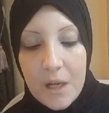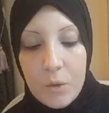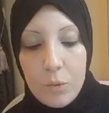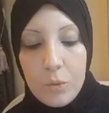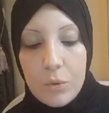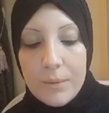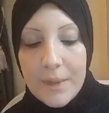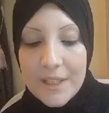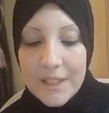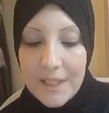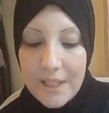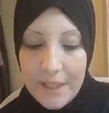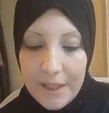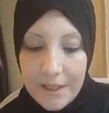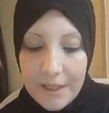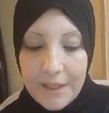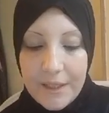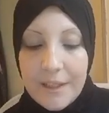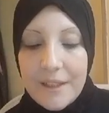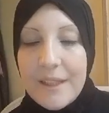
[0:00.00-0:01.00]
ومسحك
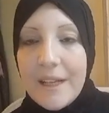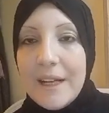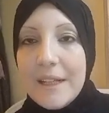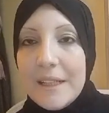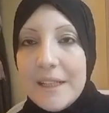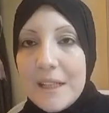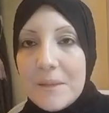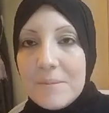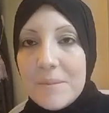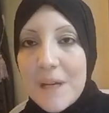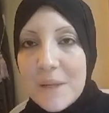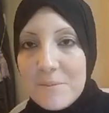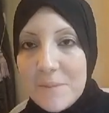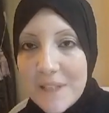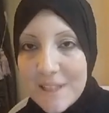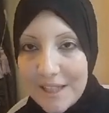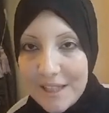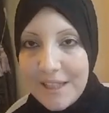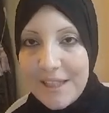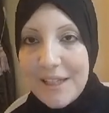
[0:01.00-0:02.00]
يعني
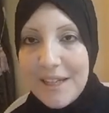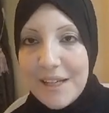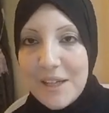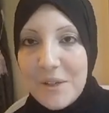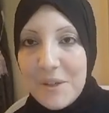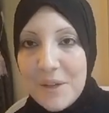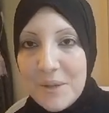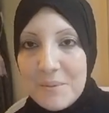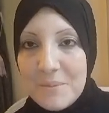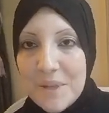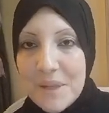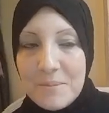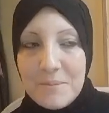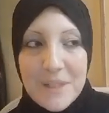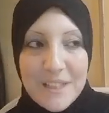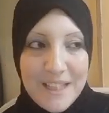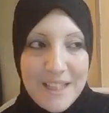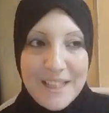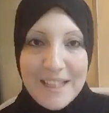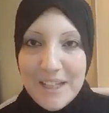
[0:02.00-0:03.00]
مسحي اللي
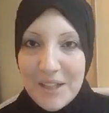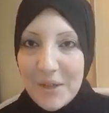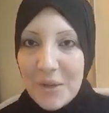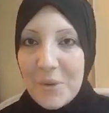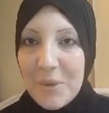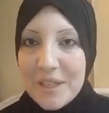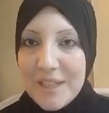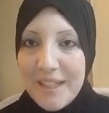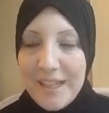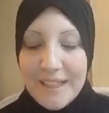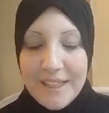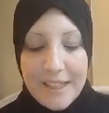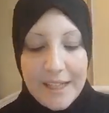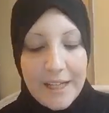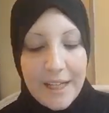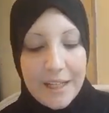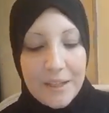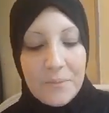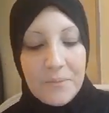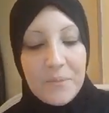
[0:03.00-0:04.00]
مسحك اللي هو ضحكي
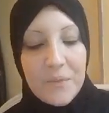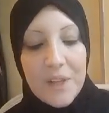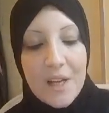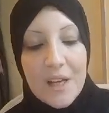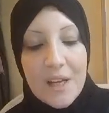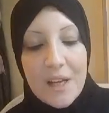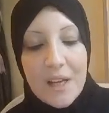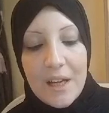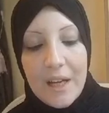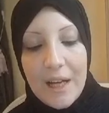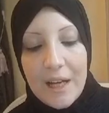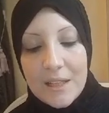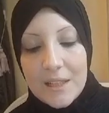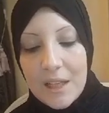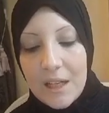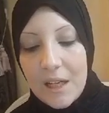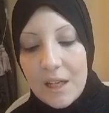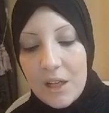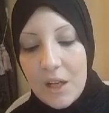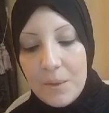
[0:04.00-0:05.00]
يعني
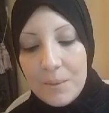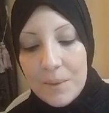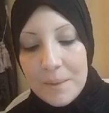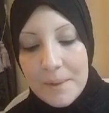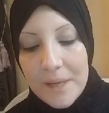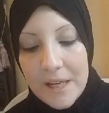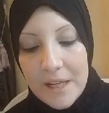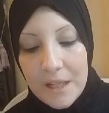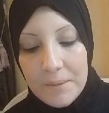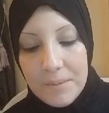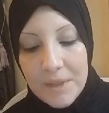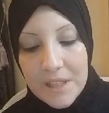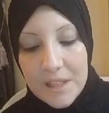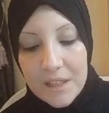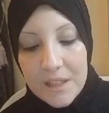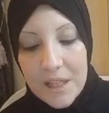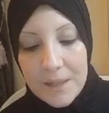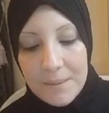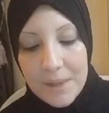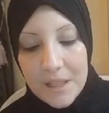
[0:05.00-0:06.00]
عسل اللهم بارك بس
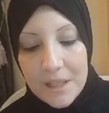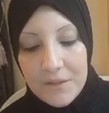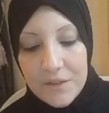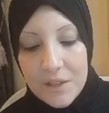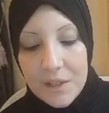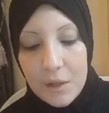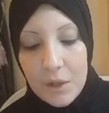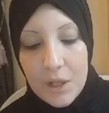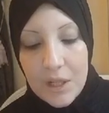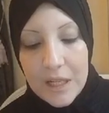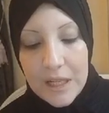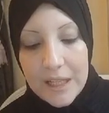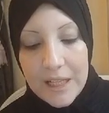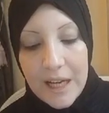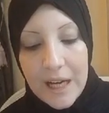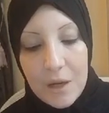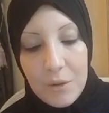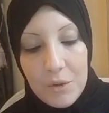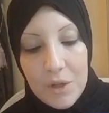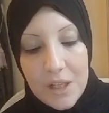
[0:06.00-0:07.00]
دايما نفسي اقول لك
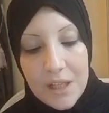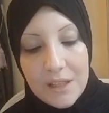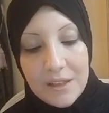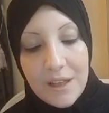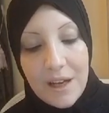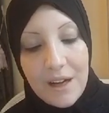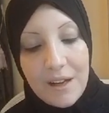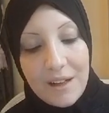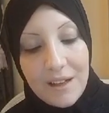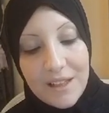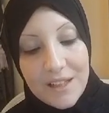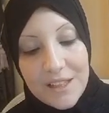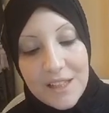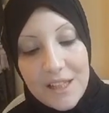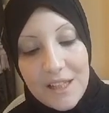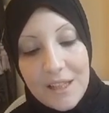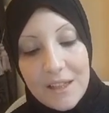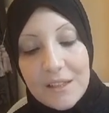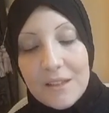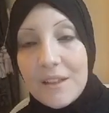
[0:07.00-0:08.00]
حاولي
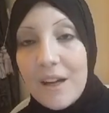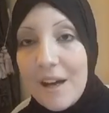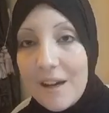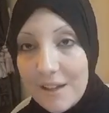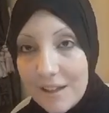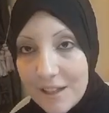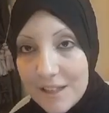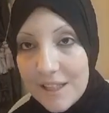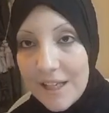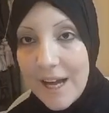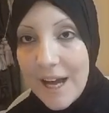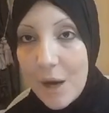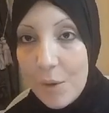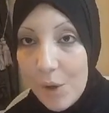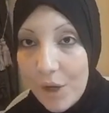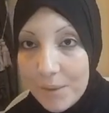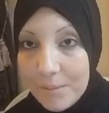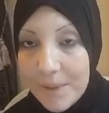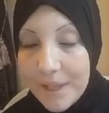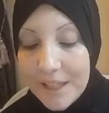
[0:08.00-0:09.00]
تعرضي تعرضي
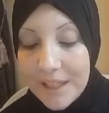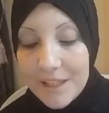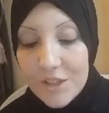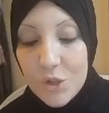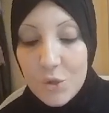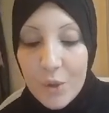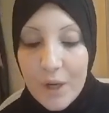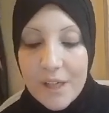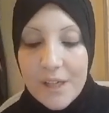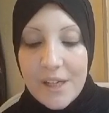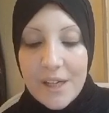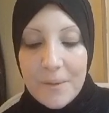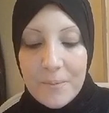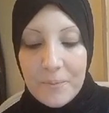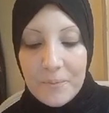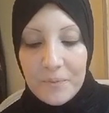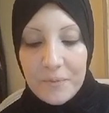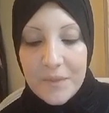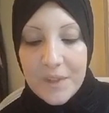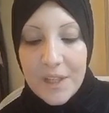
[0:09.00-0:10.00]
حواجبك شويه
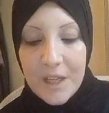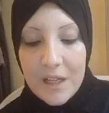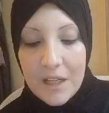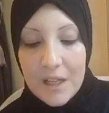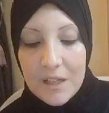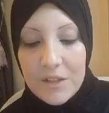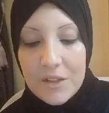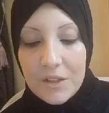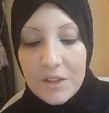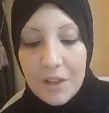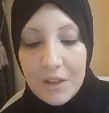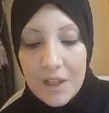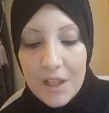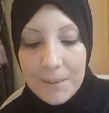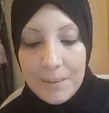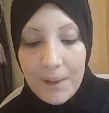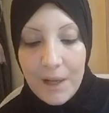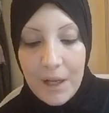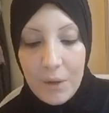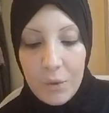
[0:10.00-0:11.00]
انت
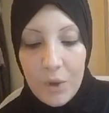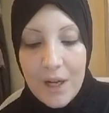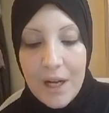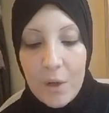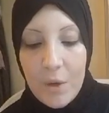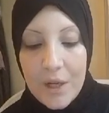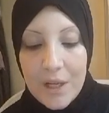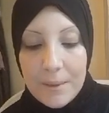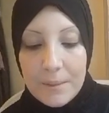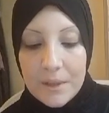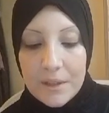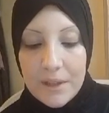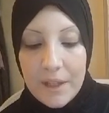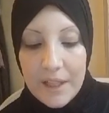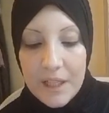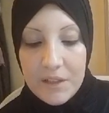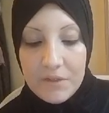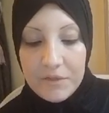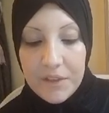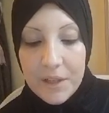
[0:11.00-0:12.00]
طيبه والحواجب
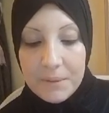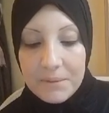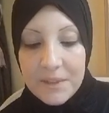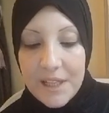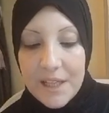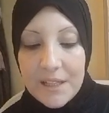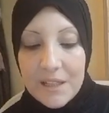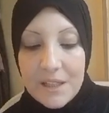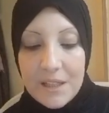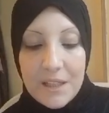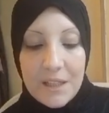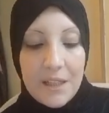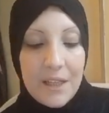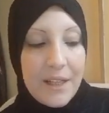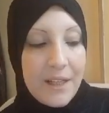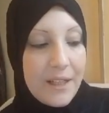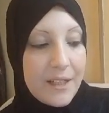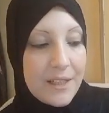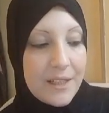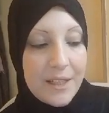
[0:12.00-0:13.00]
الضعيفه بتعطي إيه؟
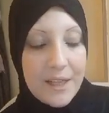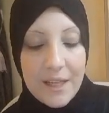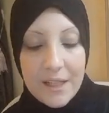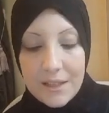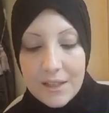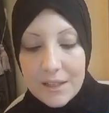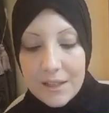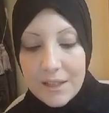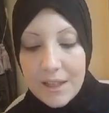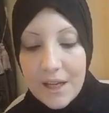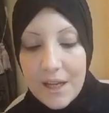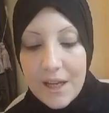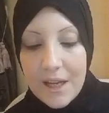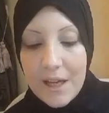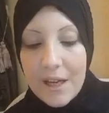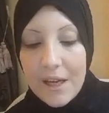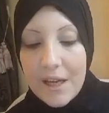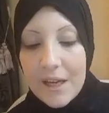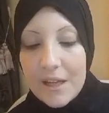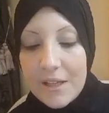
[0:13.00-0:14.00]
احساس
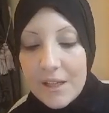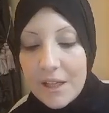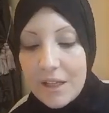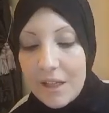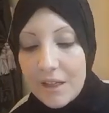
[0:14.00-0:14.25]
انك